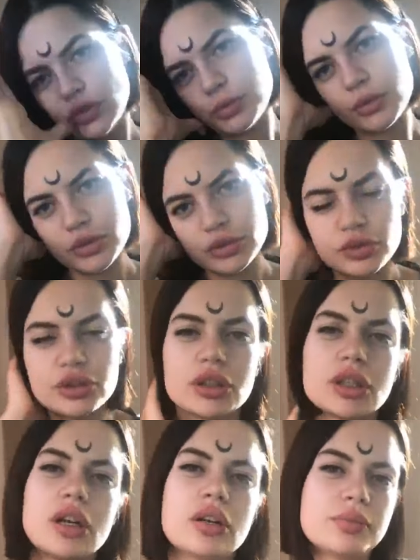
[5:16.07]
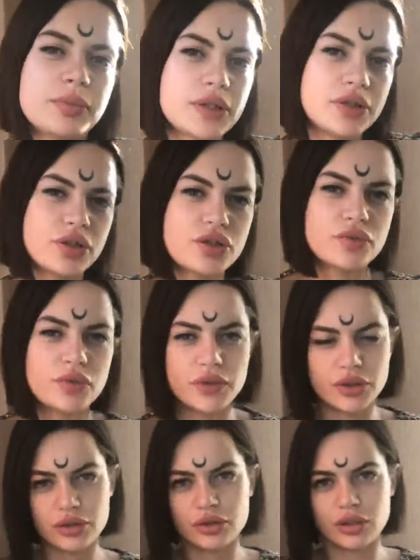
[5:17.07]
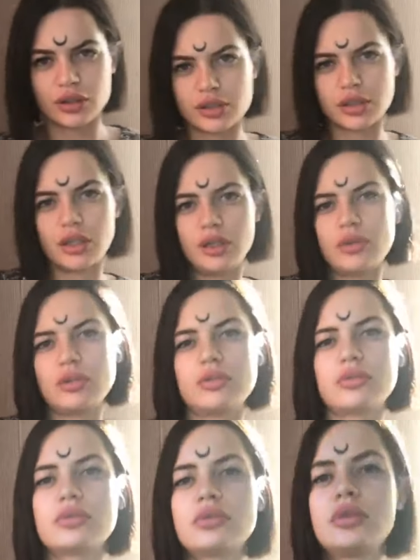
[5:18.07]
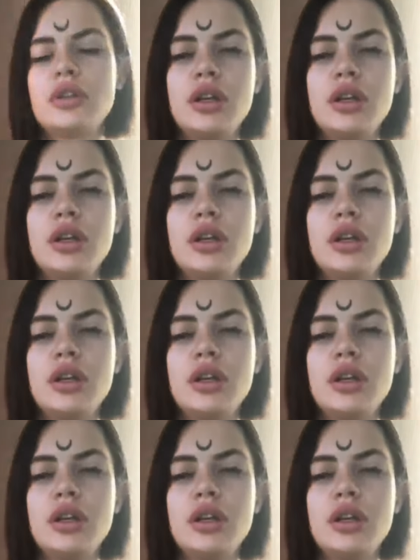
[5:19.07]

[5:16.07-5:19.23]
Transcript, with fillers: В любом случае, я поддерживаю в этой ситуации Алену,